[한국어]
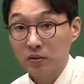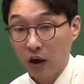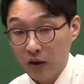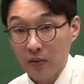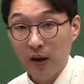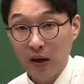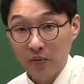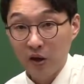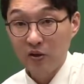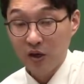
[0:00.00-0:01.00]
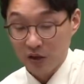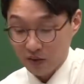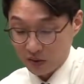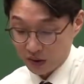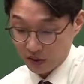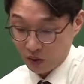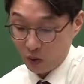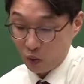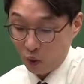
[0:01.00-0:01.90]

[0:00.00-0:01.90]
당연히 액면 금액이죠. 그렇죠? 그래서